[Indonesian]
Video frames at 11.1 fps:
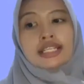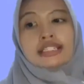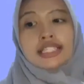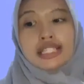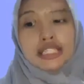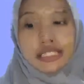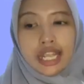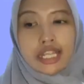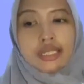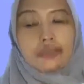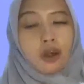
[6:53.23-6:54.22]

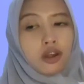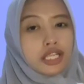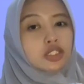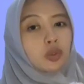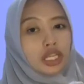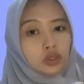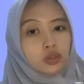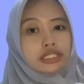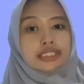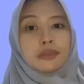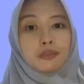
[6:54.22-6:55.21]
sehingga diperoleh suatu
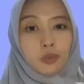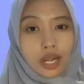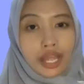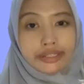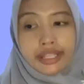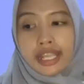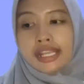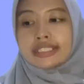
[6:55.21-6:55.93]
kesimpulan.